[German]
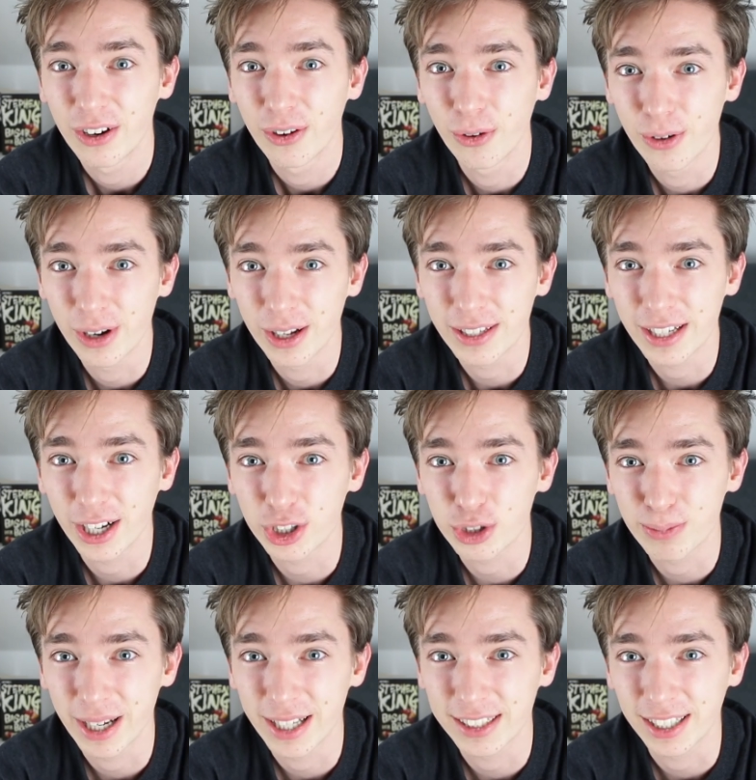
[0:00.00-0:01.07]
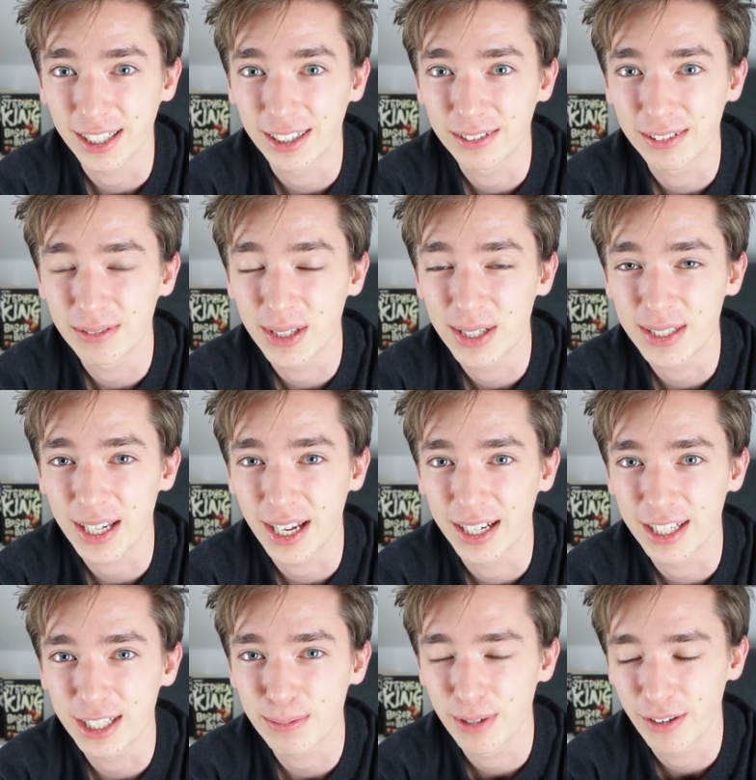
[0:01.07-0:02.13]
100 Jahre später ist er
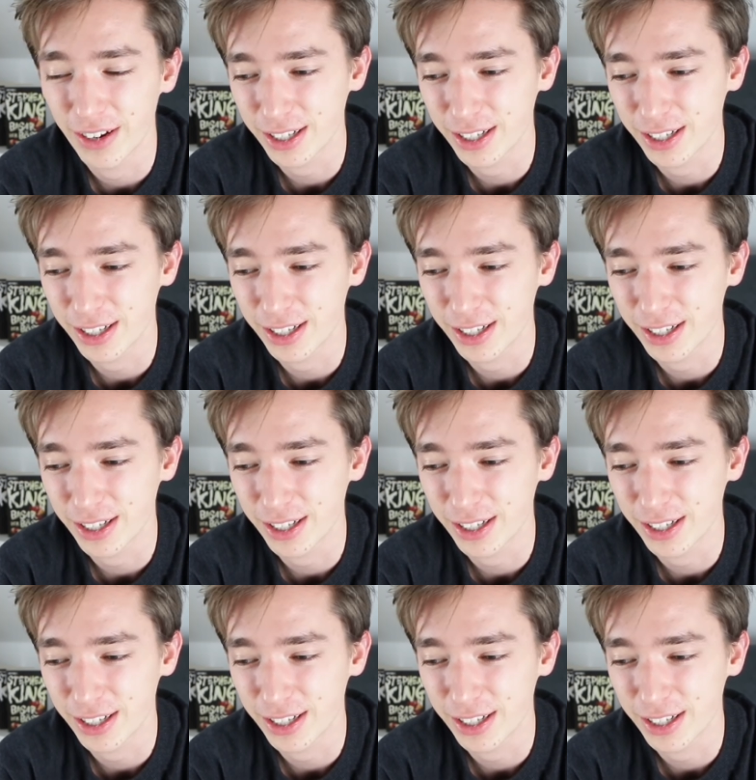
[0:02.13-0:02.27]
nicht mehr